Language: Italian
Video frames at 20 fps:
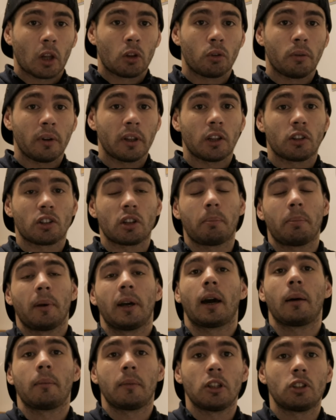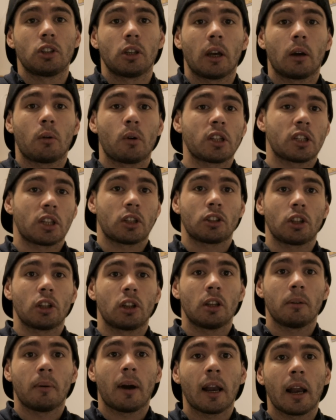Dovete sapere amici che questa
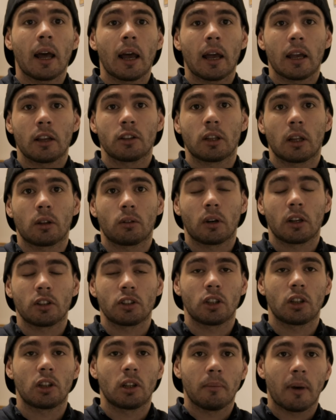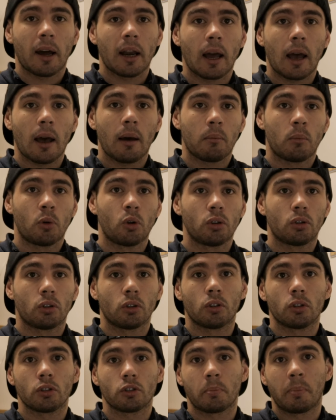settimana è stata una settimana
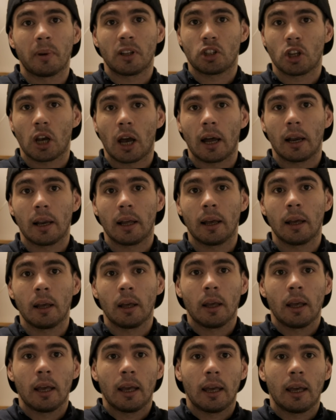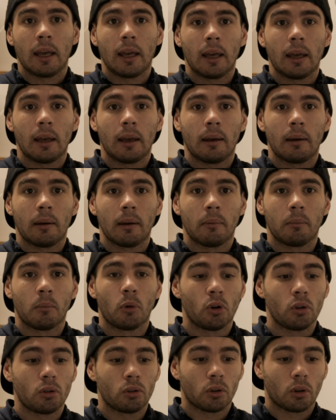molto speciale e
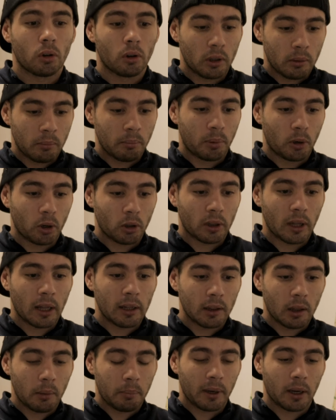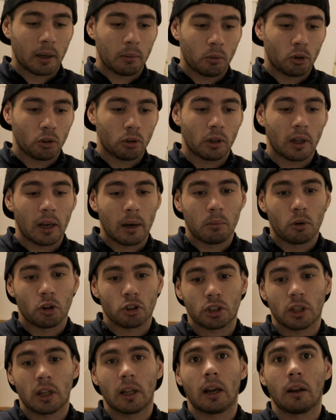molto importante per il mondo della
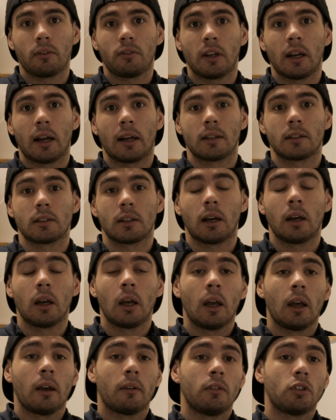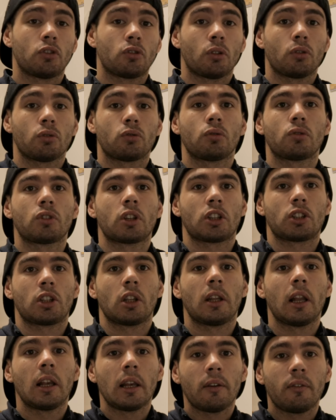borsa e della finanza. Vi sono
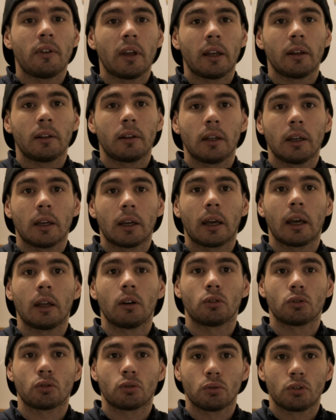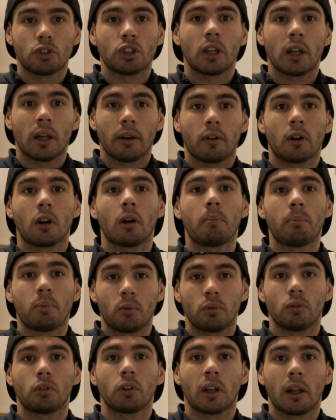successi degli eventi che non succedevano
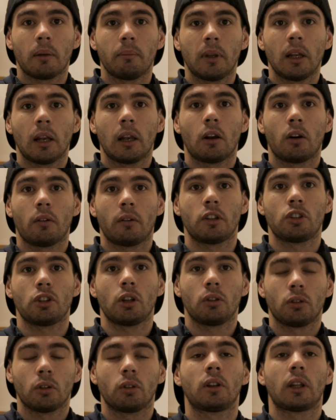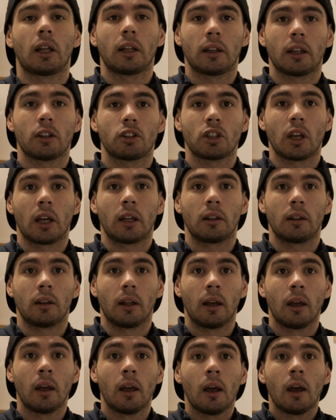appunto dal
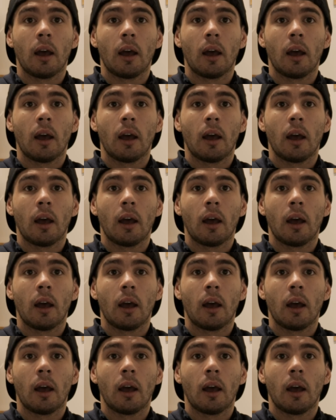1987.